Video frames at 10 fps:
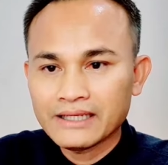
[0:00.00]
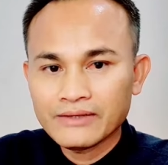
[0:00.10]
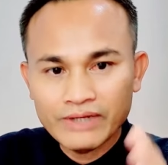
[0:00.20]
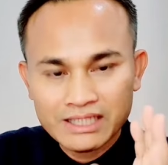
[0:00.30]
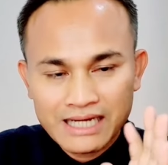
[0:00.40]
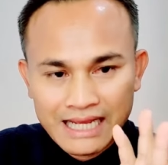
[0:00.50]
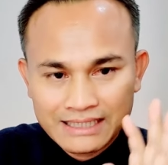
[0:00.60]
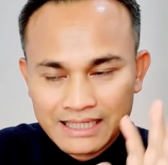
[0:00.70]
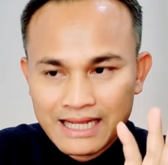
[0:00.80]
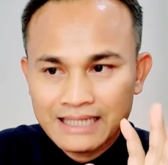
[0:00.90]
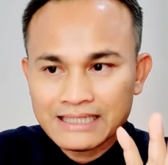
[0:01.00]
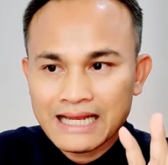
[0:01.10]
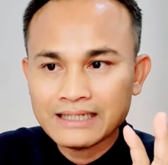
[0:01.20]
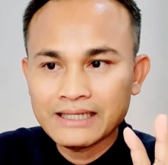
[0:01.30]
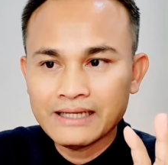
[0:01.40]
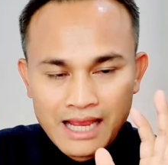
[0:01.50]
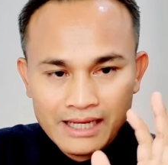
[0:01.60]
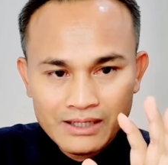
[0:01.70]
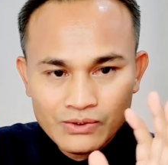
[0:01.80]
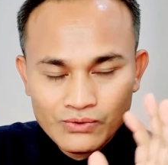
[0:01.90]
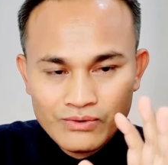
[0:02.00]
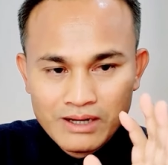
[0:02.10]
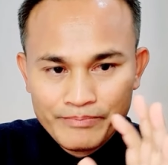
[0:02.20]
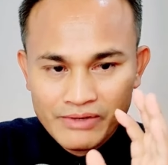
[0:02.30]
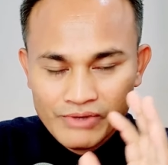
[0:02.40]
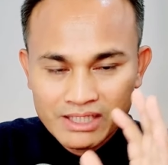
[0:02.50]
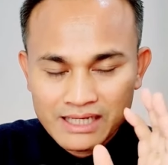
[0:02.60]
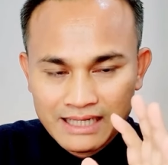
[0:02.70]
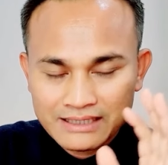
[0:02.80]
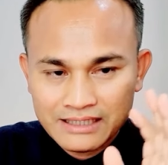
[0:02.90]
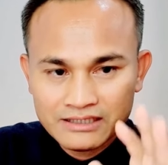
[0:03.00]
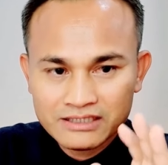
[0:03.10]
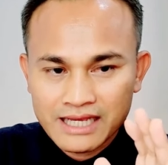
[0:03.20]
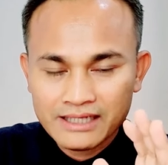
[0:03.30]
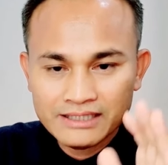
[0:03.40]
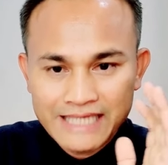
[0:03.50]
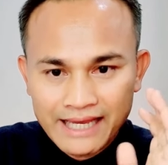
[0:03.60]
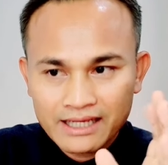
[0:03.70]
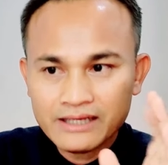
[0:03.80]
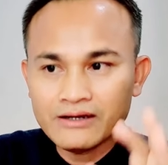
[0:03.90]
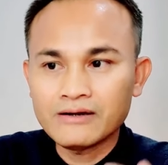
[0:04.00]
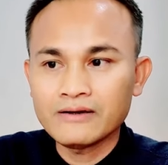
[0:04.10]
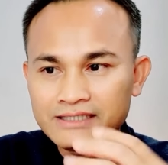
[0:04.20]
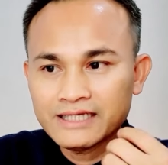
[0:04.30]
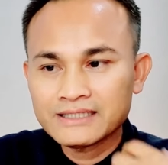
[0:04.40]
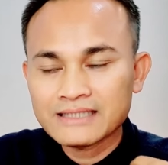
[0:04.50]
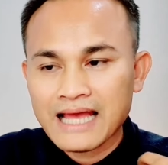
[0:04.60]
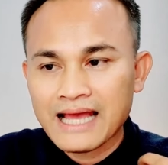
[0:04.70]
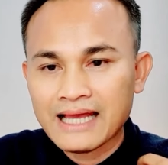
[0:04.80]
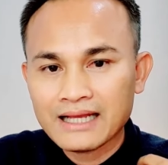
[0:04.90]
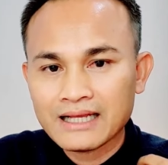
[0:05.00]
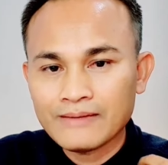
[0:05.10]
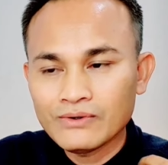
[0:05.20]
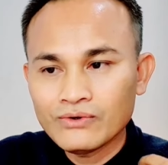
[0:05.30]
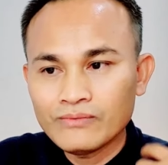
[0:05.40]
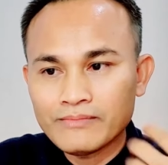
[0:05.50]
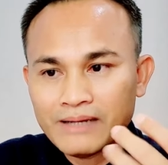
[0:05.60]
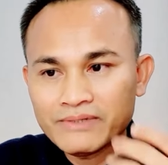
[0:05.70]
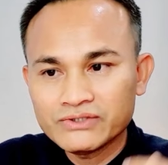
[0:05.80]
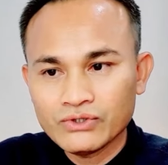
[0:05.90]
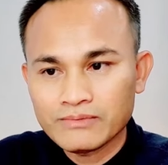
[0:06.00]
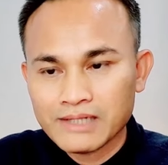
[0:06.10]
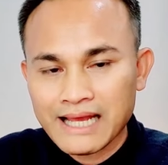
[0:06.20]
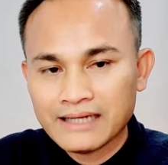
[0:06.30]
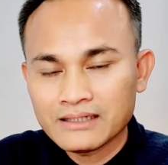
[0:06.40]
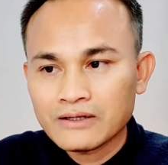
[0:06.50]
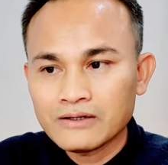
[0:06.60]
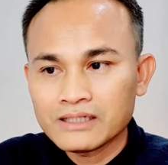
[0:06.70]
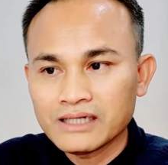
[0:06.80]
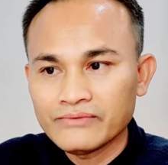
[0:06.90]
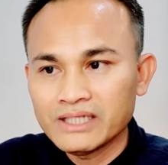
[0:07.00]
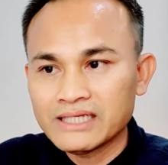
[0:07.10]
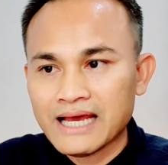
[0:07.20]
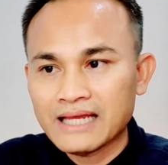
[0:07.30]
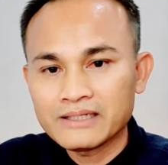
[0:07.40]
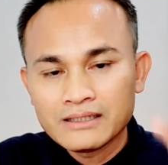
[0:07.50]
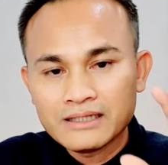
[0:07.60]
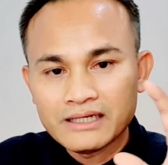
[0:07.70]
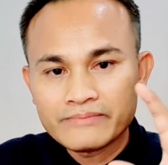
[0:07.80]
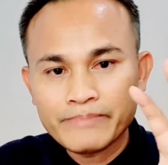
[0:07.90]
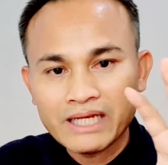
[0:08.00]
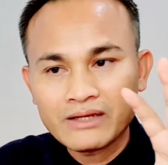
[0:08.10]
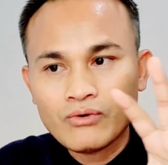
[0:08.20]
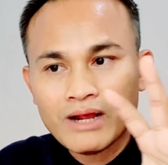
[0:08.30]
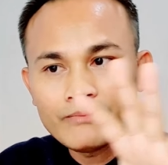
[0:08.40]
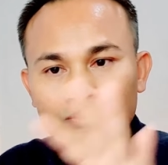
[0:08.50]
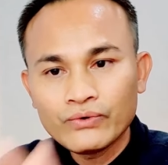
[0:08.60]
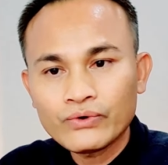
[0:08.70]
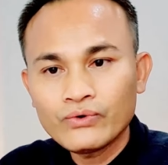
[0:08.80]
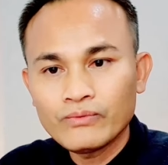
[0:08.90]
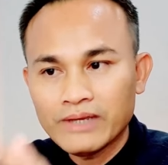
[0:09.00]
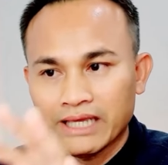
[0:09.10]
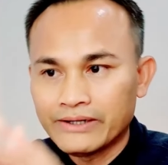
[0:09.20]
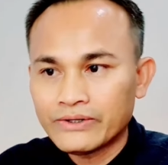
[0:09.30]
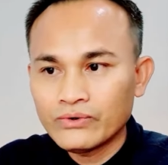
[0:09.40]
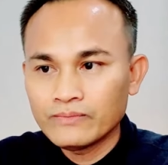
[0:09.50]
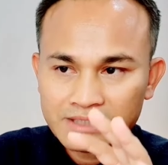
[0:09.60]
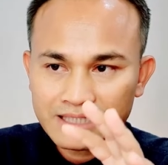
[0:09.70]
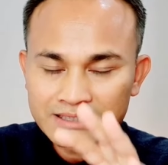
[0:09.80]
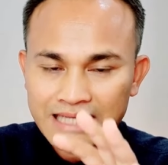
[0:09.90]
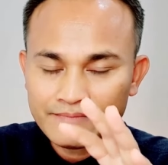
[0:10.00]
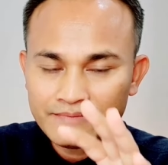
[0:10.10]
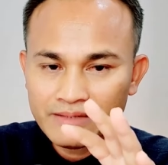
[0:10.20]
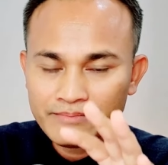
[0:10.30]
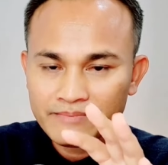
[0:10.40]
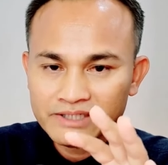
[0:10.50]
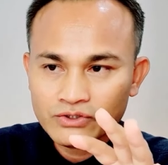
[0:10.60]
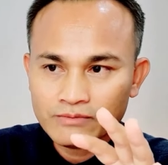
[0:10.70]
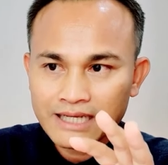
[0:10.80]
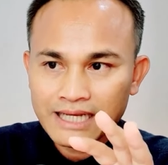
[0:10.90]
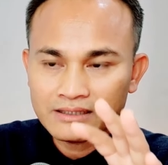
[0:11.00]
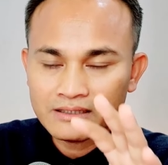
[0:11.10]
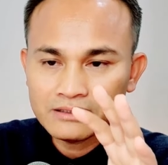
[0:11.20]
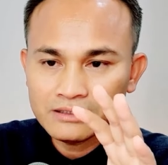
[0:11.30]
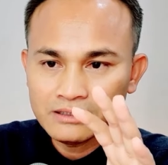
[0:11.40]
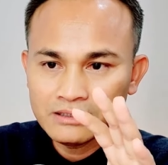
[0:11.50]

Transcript: เวทนาทั้ง 5 ทางเนี่ยให้รู้ว่าเป็นเวทนาทางใจ แยกให้ออก เช่นตากับรูปมาประจวบกันก็เกิดวิญญาณ เกิดเป็นความรู้รูปเห็นรูป ทั้ง3เนี่ยมาประจวบกันก็คือ